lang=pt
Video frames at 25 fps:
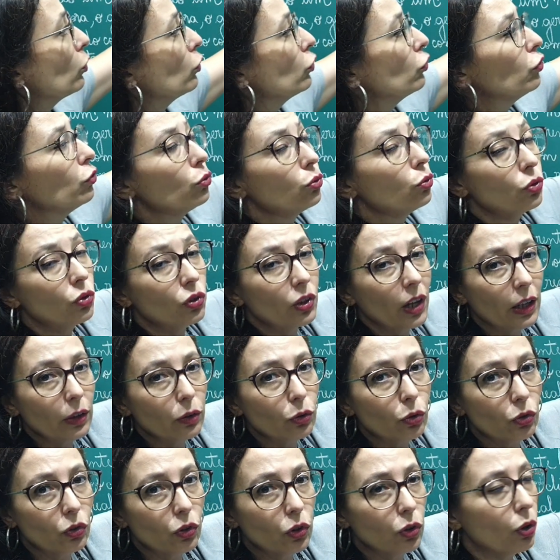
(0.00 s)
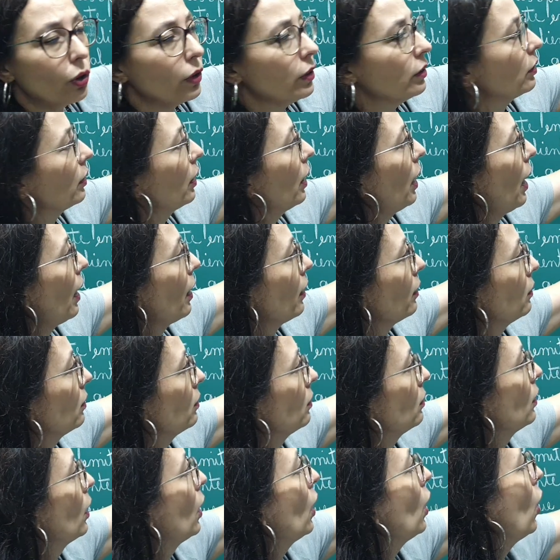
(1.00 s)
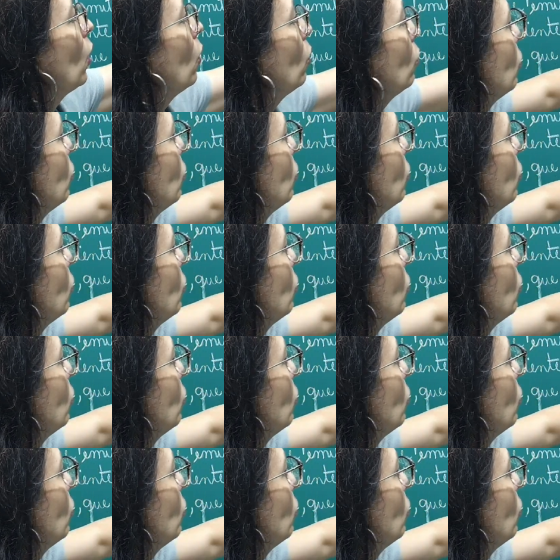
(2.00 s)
de R$ 202. Reais. O